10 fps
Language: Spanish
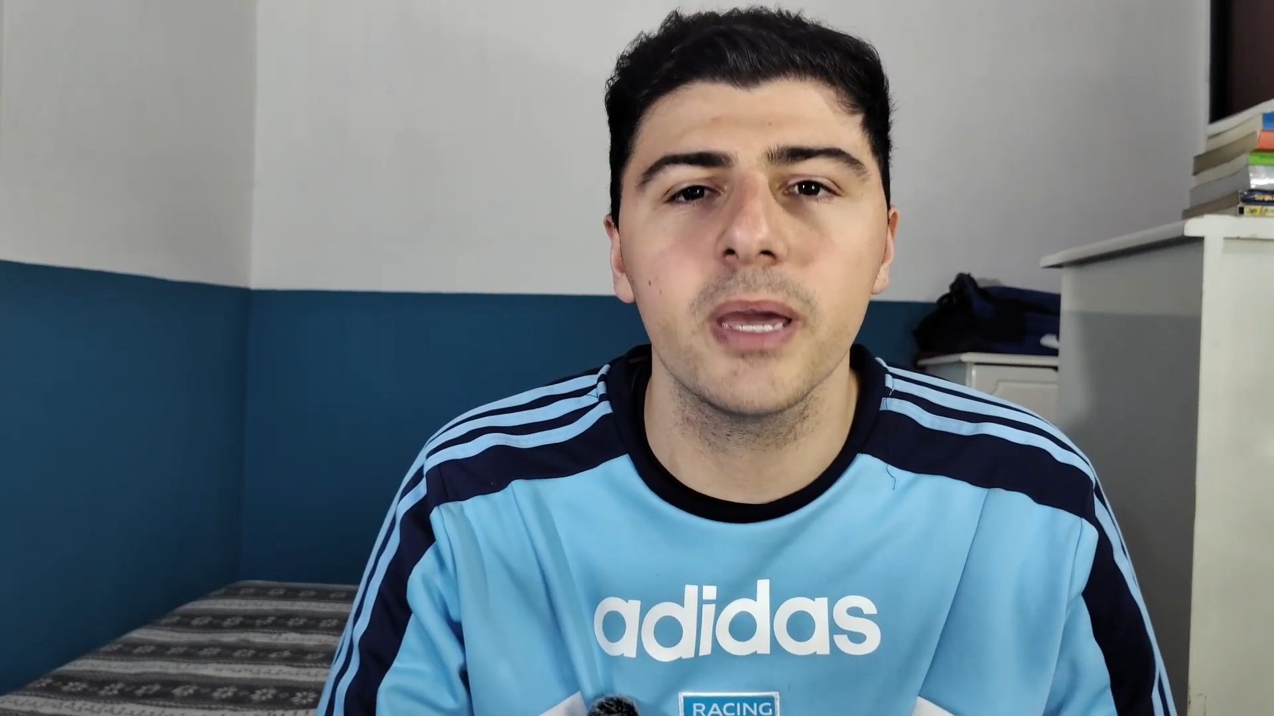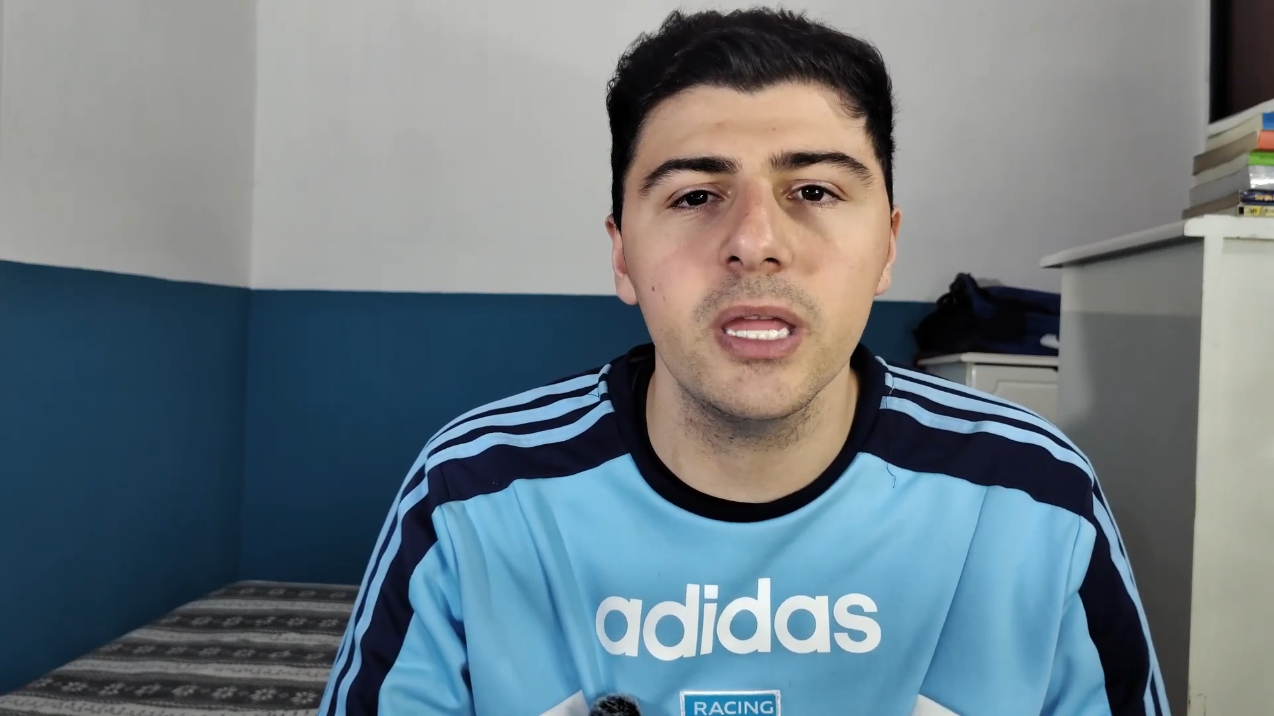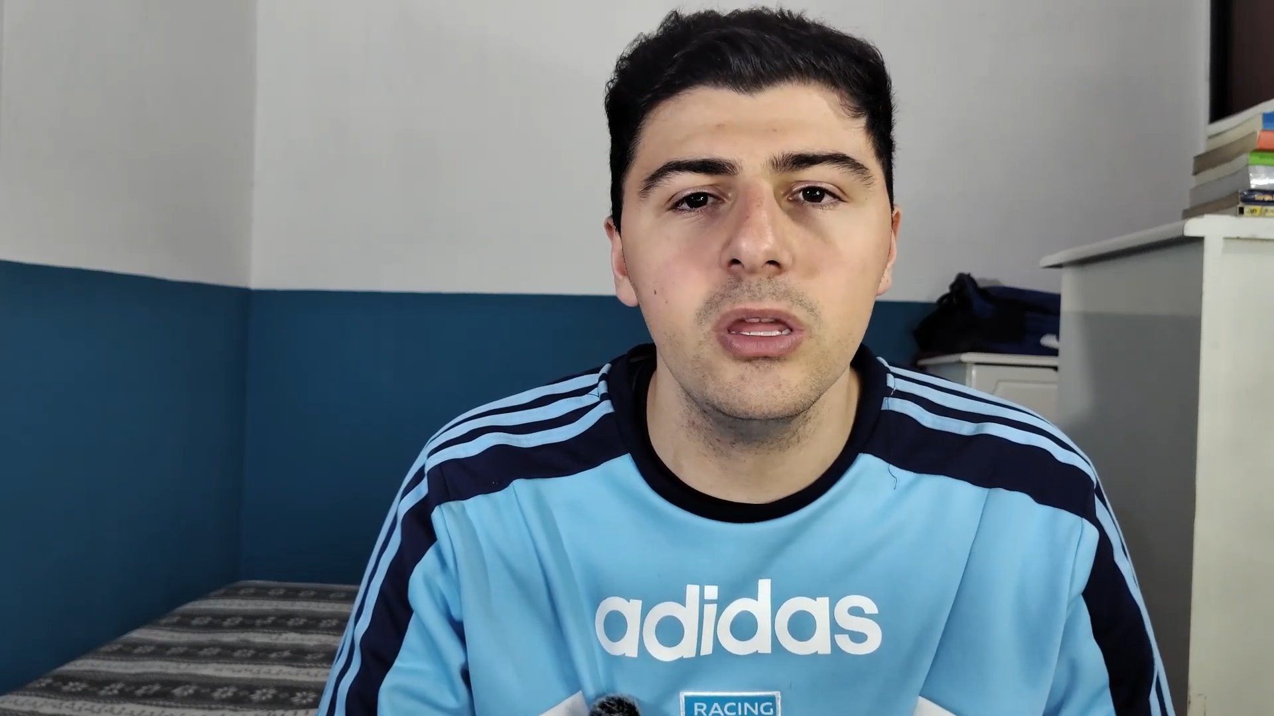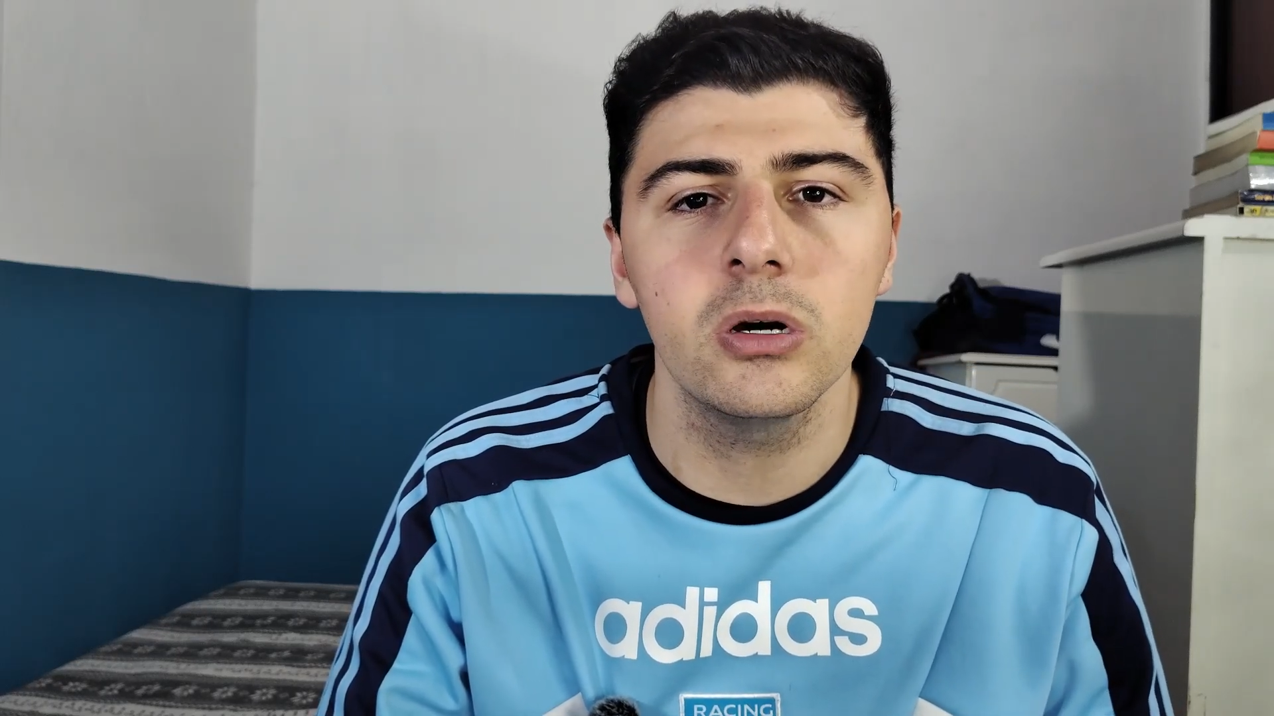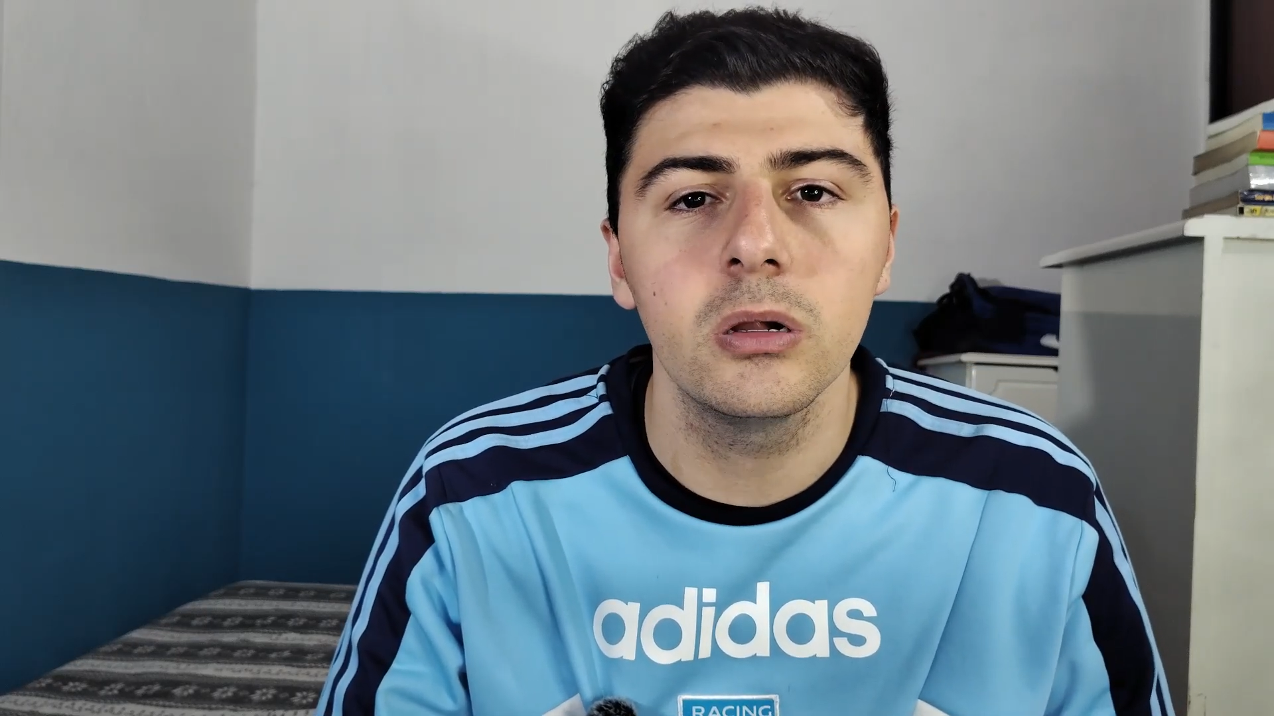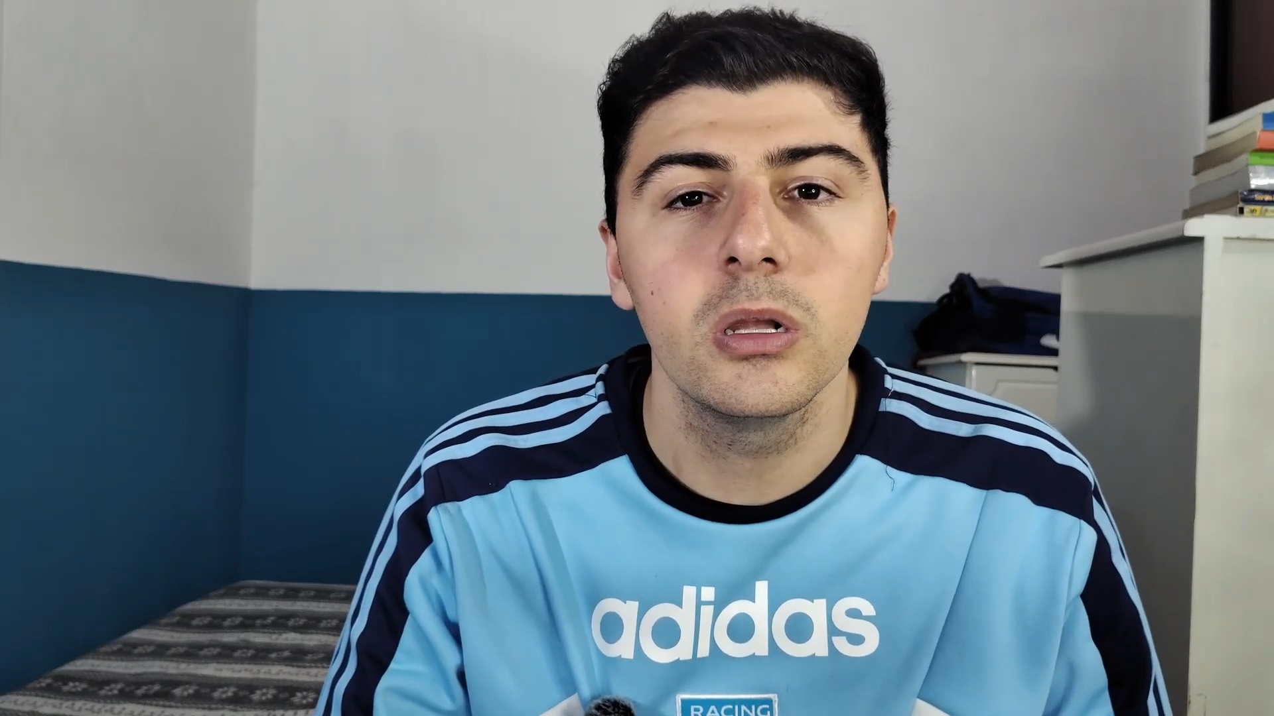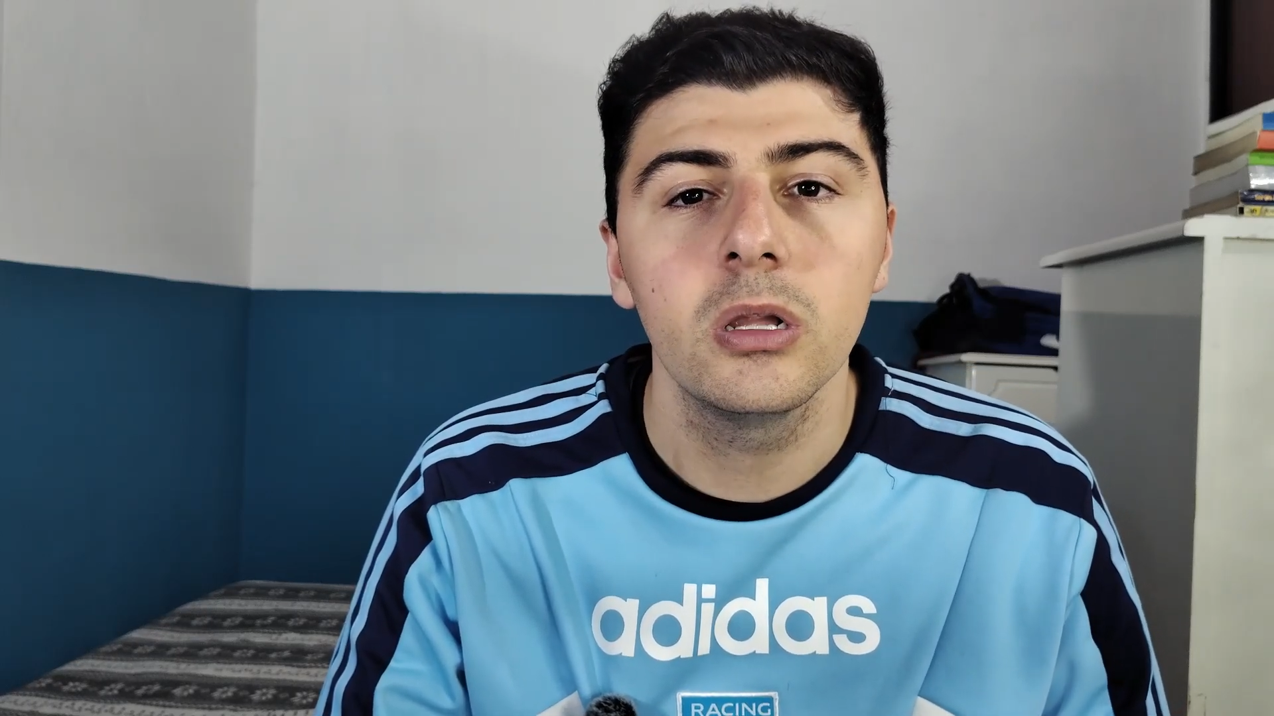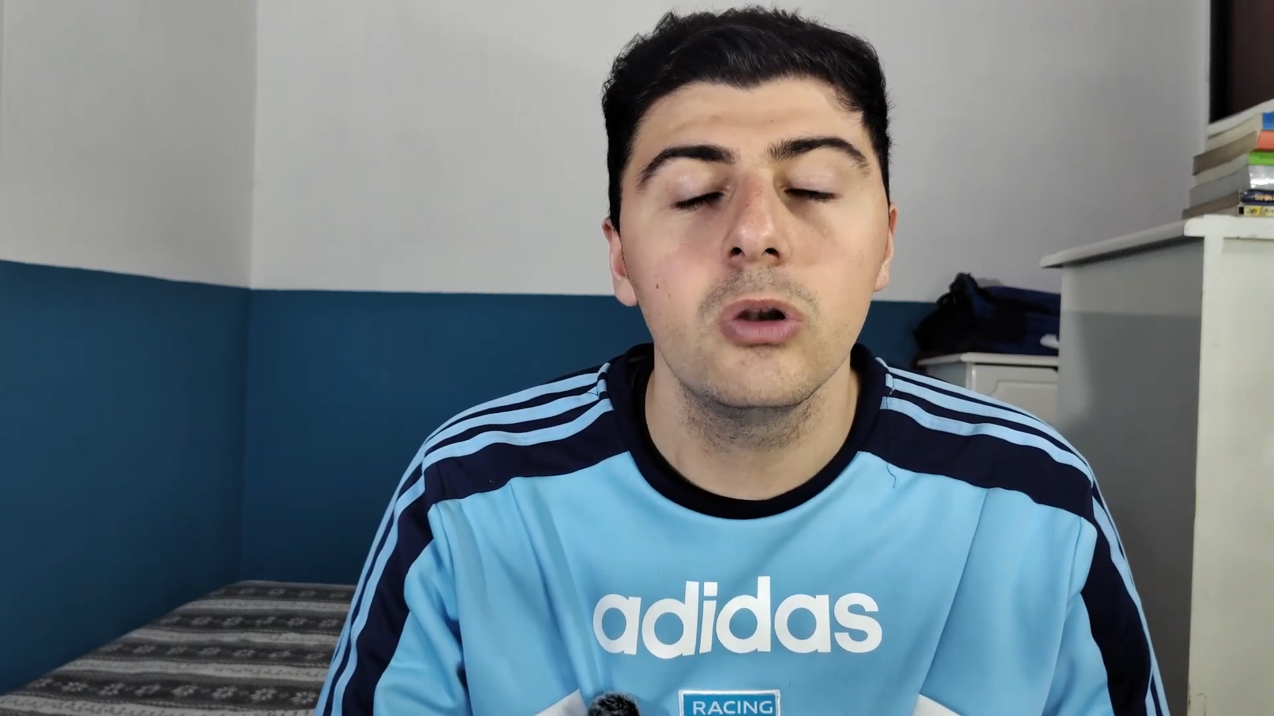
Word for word: pequeño,